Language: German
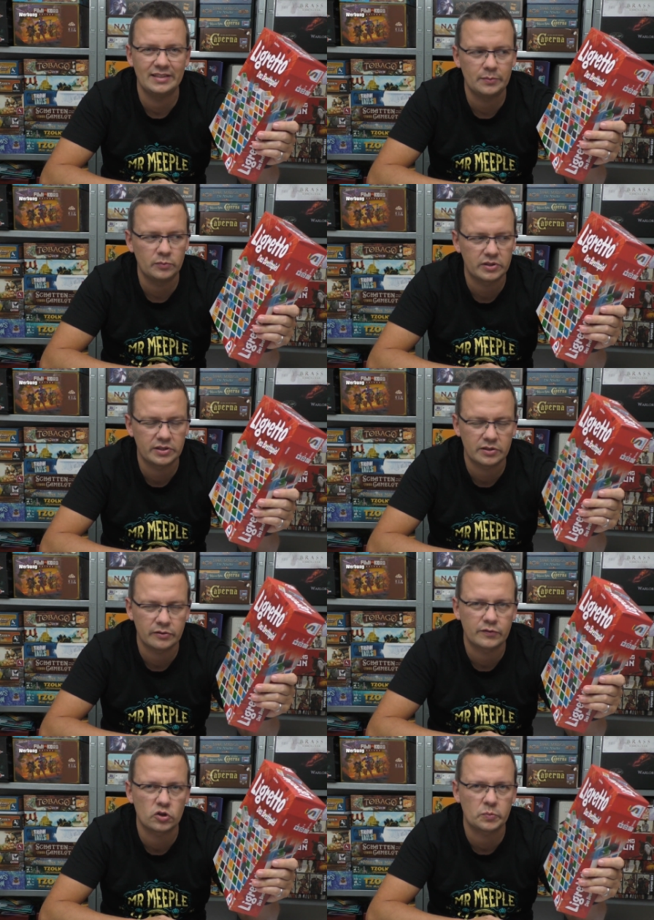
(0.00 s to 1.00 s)
Ich musste es
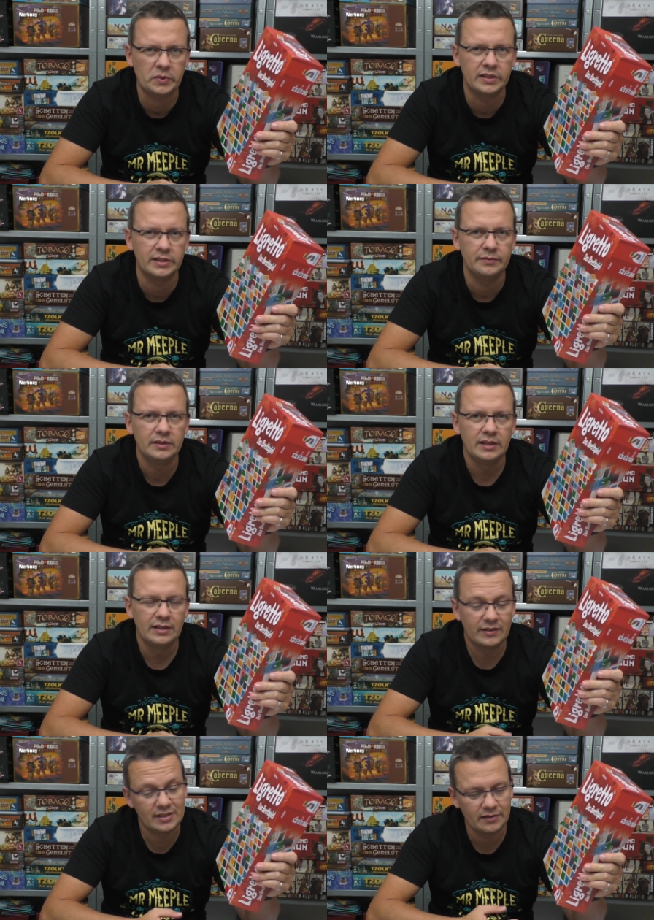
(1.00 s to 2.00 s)
oft spielen,
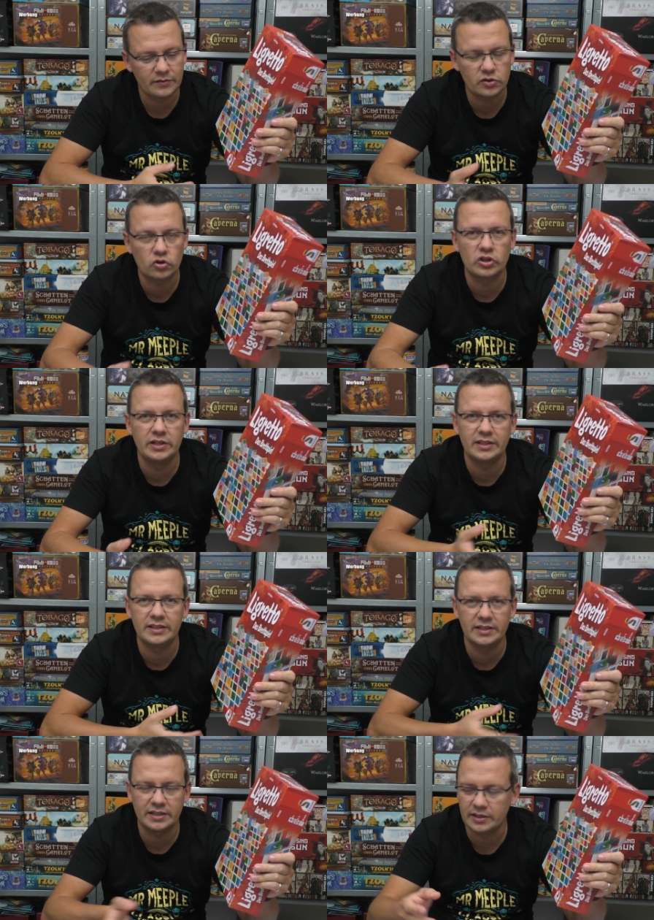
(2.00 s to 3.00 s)
weil es einfach so schnell
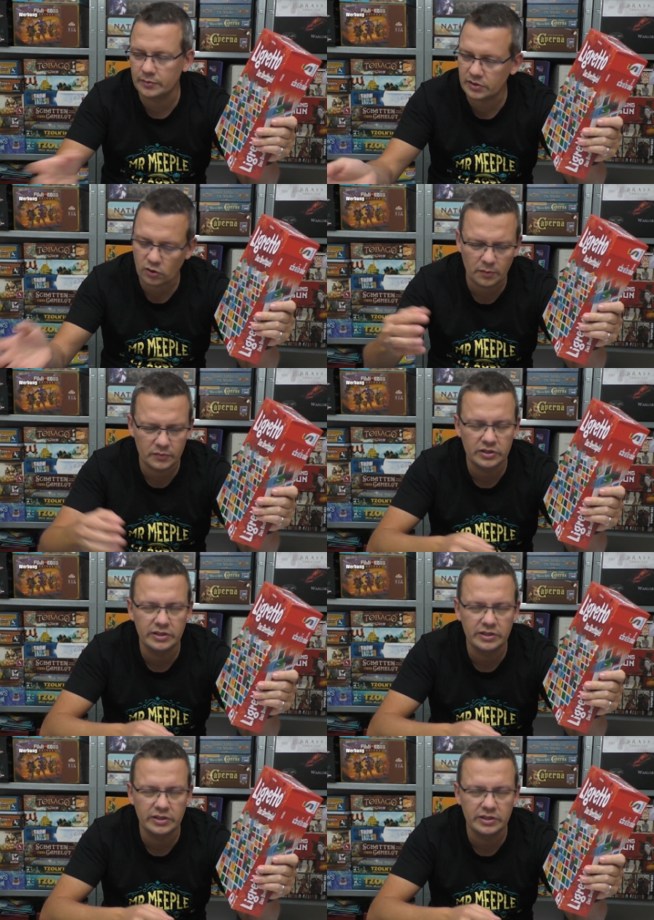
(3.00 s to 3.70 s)
geht. Die Kinder haben gesagt, komm,